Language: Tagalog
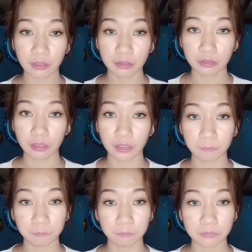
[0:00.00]
um,
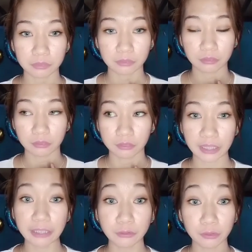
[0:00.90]

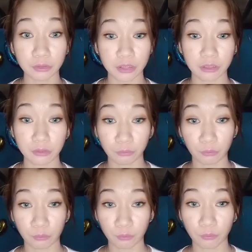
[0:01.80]
night routine
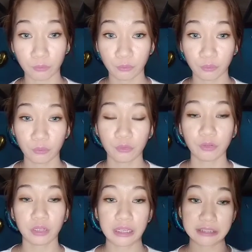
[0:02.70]
ko,
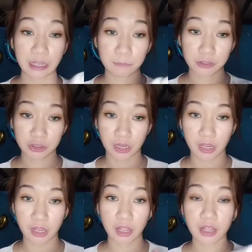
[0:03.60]
kasama
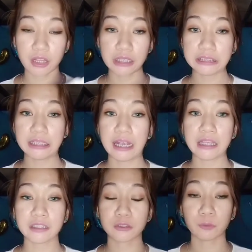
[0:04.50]
siya. Kasi
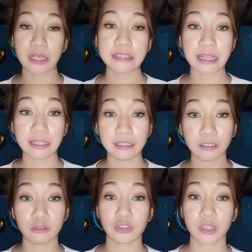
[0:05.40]
guys, twice a
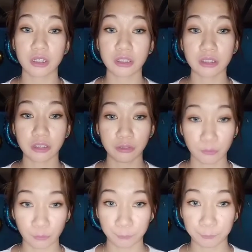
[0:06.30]
day ko siya
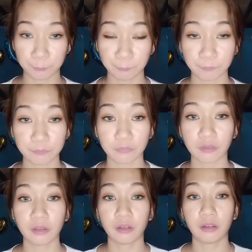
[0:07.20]
iniinom.
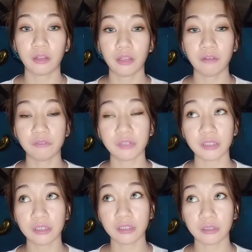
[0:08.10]

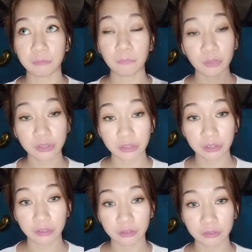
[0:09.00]
Every
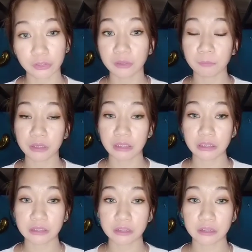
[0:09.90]
morning, 30
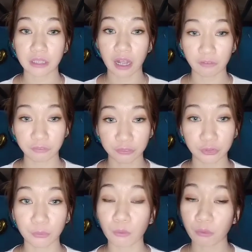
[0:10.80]
minutes
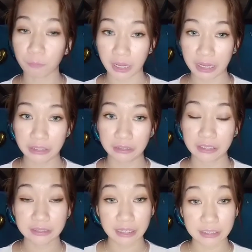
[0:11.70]
after ko kumain.
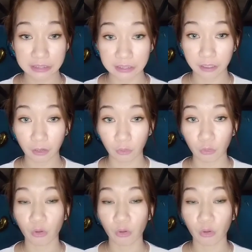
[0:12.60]
Kasi acidic ako.